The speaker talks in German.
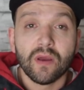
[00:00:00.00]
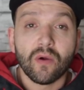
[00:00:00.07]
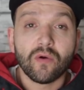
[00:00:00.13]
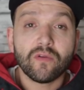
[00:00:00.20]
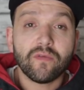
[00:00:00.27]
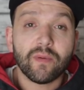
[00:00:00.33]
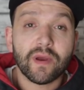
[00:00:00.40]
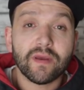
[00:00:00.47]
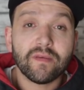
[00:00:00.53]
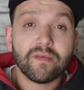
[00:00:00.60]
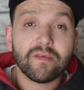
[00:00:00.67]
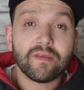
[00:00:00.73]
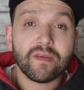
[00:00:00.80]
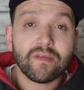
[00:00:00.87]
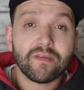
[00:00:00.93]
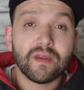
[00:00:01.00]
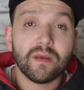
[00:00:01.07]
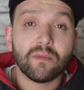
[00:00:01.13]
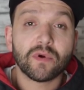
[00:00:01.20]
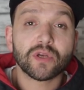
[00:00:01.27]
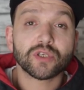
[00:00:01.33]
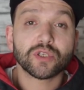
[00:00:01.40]
Und zwar ist es das
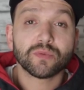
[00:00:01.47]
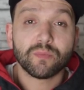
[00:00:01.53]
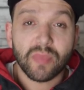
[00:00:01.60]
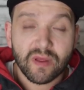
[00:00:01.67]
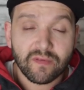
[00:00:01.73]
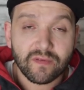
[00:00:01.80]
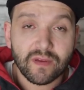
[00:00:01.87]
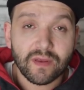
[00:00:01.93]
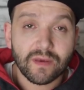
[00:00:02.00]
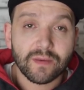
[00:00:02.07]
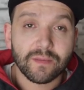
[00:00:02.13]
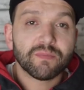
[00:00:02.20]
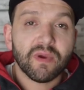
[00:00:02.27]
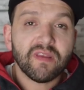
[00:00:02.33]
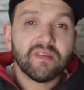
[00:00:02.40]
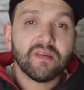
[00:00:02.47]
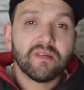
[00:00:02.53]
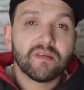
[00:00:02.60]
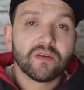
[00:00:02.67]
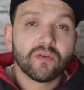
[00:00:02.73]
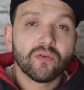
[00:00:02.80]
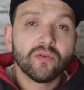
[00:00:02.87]
Thema Spastik. Spastik
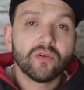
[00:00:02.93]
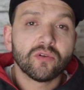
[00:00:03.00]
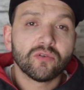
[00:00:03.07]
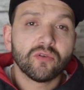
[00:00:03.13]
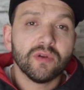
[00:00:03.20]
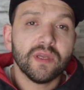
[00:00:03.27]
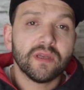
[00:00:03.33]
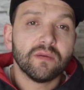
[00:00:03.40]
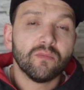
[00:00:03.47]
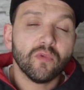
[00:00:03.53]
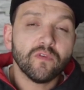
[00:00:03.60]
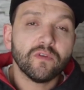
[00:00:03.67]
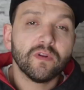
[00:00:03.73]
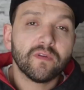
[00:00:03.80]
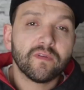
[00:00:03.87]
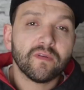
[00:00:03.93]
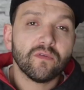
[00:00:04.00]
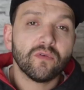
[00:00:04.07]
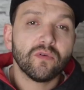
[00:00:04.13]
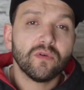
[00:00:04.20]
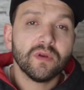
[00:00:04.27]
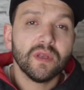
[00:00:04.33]
sind unkontrollierte
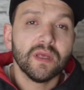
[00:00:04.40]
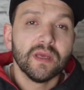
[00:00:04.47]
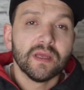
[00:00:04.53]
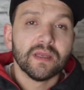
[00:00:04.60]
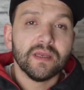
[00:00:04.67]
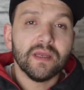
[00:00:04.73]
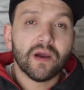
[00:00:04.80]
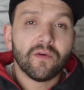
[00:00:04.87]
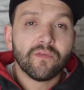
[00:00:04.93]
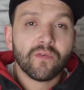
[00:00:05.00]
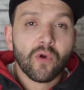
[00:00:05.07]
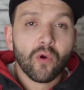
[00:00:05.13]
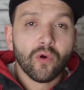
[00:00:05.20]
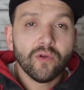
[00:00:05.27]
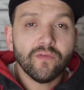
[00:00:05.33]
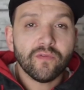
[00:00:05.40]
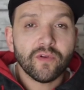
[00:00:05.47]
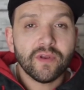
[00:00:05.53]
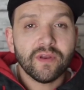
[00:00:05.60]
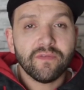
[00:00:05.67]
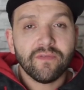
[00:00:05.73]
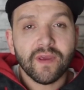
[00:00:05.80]
Muskelzuckungen, die aufgrund
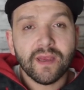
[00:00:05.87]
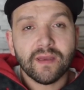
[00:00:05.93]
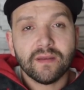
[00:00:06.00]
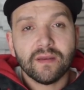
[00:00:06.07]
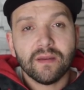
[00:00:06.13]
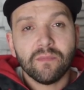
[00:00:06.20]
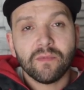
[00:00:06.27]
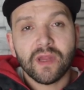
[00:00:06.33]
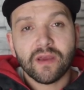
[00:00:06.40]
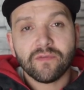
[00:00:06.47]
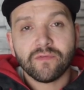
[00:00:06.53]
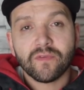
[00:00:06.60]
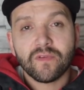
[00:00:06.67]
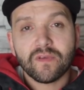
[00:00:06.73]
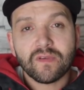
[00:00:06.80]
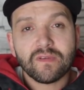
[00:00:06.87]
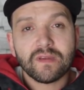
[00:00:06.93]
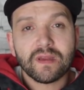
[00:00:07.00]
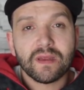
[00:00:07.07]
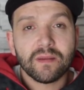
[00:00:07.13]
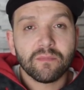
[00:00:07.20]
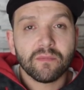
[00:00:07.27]
von Defekten im
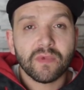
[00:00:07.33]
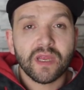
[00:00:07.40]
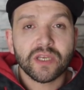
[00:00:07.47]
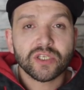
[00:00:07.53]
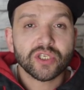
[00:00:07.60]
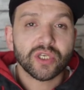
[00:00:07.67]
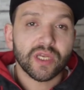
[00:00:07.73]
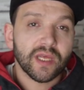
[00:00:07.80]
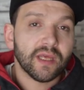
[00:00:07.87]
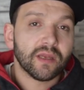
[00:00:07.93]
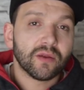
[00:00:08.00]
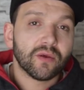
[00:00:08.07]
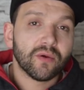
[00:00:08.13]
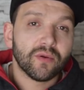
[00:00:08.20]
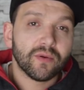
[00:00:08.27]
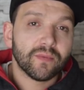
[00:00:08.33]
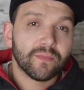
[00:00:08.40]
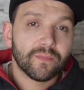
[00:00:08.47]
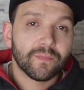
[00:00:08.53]
Nervensystem entstehen können.